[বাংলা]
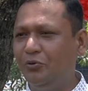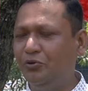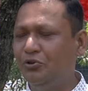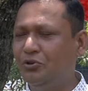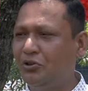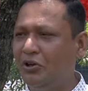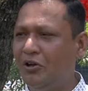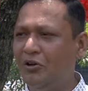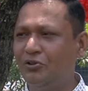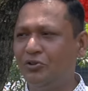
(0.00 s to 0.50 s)

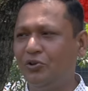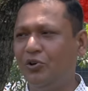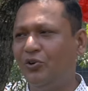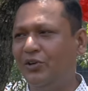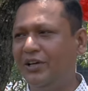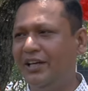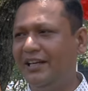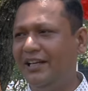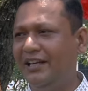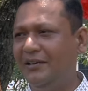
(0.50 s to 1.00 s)
উৎসাহ
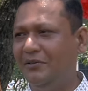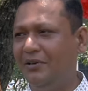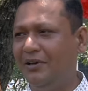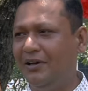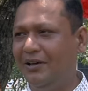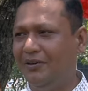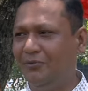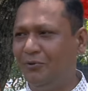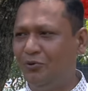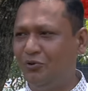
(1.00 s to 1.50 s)
সহকারে এই
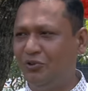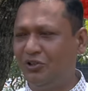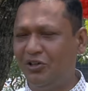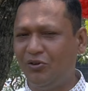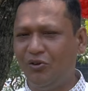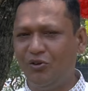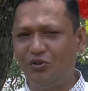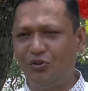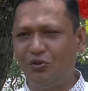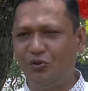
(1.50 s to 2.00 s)

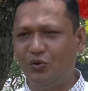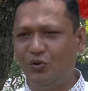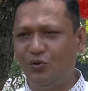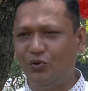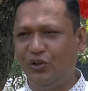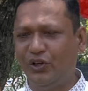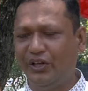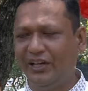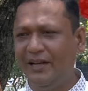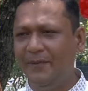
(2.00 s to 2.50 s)
অনুষ্ঠানে
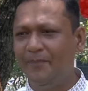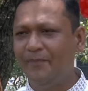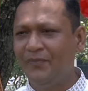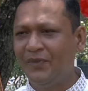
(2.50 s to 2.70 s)
অংশগ্রহণ করে